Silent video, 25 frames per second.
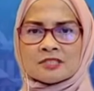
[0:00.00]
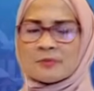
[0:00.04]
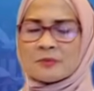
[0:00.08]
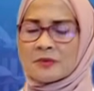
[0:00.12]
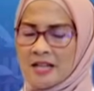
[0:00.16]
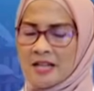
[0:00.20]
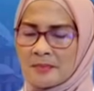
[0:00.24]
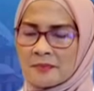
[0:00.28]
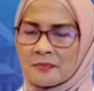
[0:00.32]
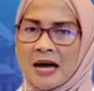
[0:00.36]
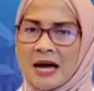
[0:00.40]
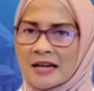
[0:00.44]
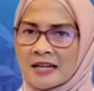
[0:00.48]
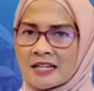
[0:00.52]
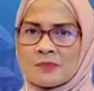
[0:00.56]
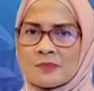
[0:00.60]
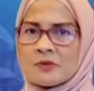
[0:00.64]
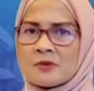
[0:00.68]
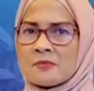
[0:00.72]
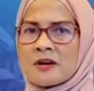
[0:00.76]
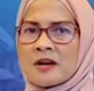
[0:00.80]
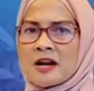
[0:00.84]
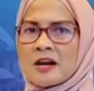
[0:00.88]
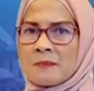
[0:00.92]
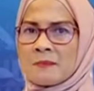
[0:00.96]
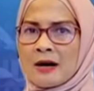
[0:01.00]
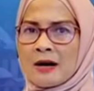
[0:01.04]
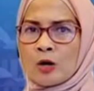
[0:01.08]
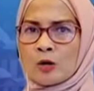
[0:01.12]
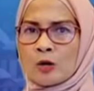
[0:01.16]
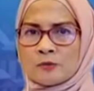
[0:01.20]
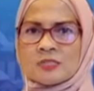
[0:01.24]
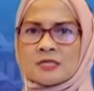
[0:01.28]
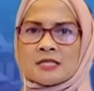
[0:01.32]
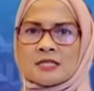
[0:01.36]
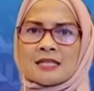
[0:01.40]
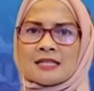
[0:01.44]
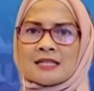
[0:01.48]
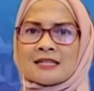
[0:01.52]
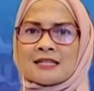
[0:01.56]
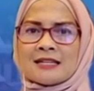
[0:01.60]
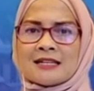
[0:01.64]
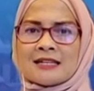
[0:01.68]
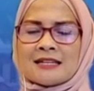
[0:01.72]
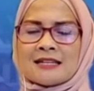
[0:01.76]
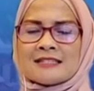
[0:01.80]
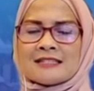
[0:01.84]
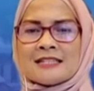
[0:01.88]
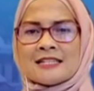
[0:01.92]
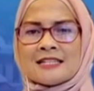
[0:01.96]
sebenarnya ada beberapa opsi
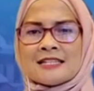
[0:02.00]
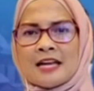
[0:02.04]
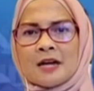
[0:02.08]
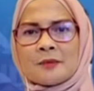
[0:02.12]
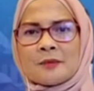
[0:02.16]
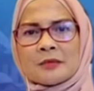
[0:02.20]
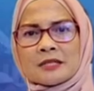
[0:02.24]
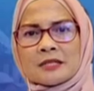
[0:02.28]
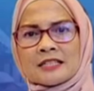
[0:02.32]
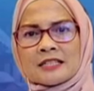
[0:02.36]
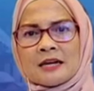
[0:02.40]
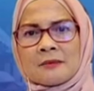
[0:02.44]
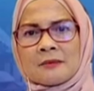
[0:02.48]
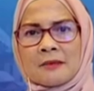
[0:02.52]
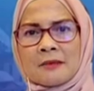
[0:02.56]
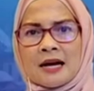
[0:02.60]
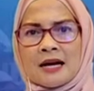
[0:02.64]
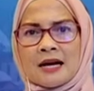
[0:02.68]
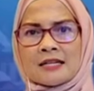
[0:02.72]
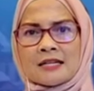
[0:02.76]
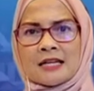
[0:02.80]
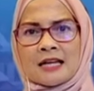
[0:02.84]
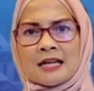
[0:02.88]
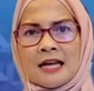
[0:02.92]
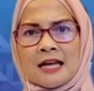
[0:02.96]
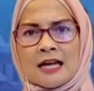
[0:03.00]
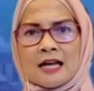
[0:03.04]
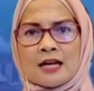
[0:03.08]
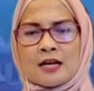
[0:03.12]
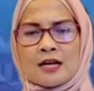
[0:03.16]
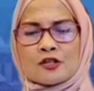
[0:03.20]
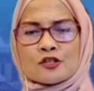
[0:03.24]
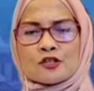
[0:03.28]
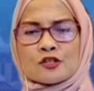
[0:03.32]
jadi yang pertama adalah